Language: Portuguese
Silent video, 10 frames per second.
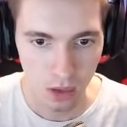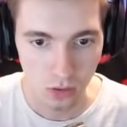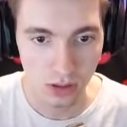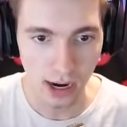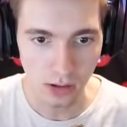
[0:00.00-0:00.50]
O
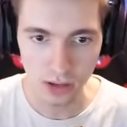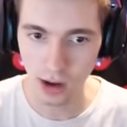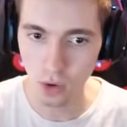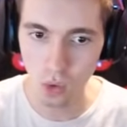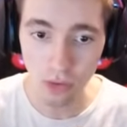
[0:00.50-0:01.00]
certo seria
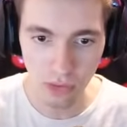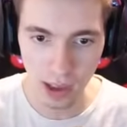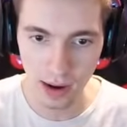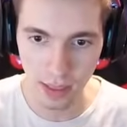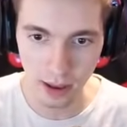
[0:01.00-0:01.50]
com
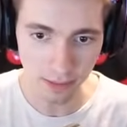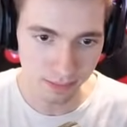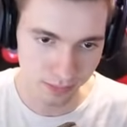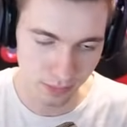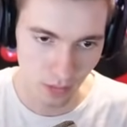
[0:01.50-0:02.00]
ovelha, né?
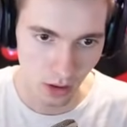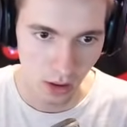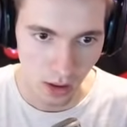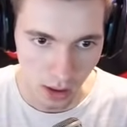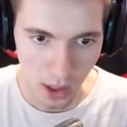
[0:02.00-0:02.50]

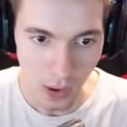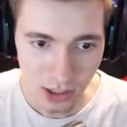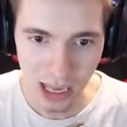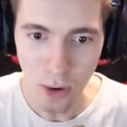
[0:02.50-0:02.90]
Eu acho que é a